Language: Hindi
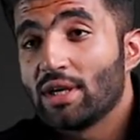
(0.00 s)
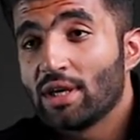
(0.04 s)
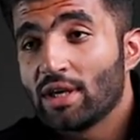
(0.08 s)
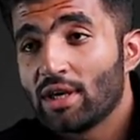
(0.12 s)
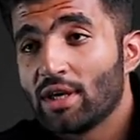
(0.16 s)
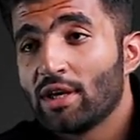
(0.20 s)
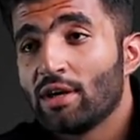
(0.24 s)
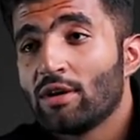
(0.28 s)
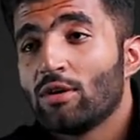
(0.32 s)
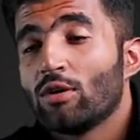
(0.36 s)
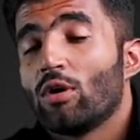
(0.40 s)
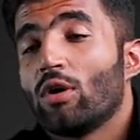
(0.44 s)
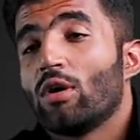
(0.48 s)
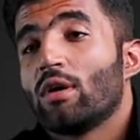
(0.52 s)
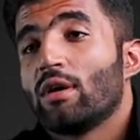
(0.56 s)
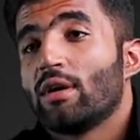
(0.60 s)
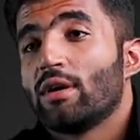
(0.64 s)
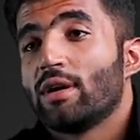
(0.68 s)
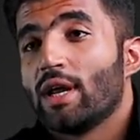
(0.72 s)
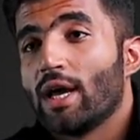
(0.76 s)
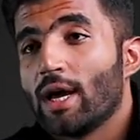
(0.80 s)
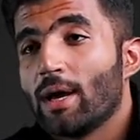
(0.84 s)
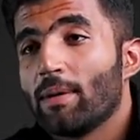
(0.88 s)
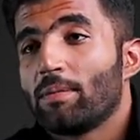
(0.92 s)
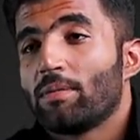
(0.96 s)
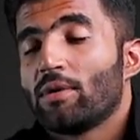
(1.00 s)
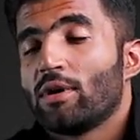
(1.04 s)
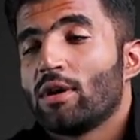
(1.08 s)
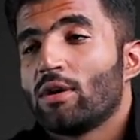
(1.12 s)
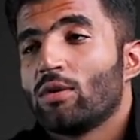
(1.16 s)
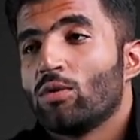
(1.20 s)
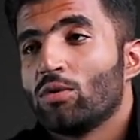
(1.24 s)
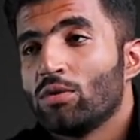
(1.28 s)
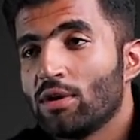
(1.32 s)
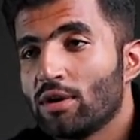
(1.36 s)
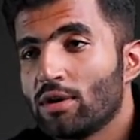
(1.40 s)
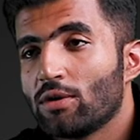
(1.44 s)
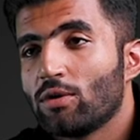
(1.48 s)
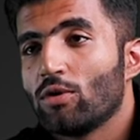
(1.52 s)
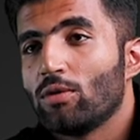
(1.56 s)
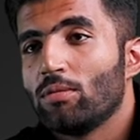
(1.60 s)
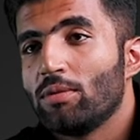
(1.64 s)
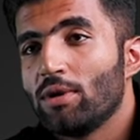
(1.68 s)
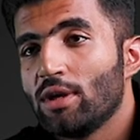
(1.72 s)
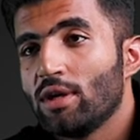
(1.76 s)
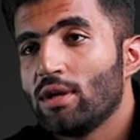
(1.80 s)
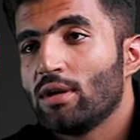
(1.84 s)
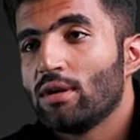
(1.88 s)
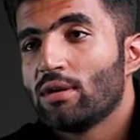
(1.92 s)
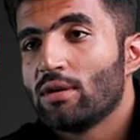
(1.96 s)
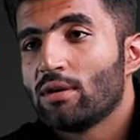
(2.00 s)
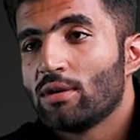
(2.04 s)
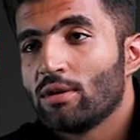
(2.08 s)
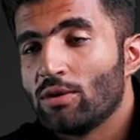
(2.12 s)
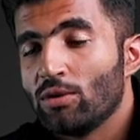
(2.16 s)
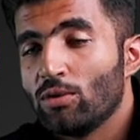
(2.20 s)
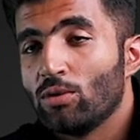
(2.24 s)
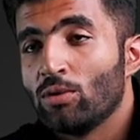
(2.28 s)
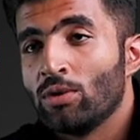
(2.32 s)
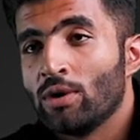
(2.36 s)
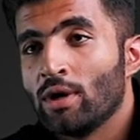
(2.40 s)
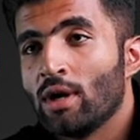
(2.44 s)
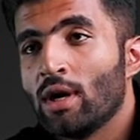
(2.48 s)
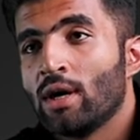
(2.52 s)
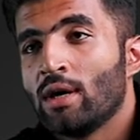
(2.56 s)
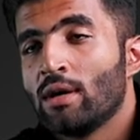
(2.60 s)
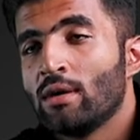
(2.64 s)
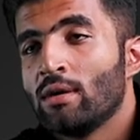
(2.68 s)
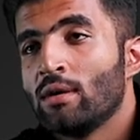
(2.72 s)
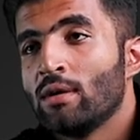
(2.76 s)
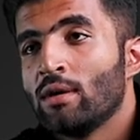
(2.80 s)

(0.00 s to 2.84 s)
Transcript: सिंगिंग और रैप के हुनर को भी ढूंढा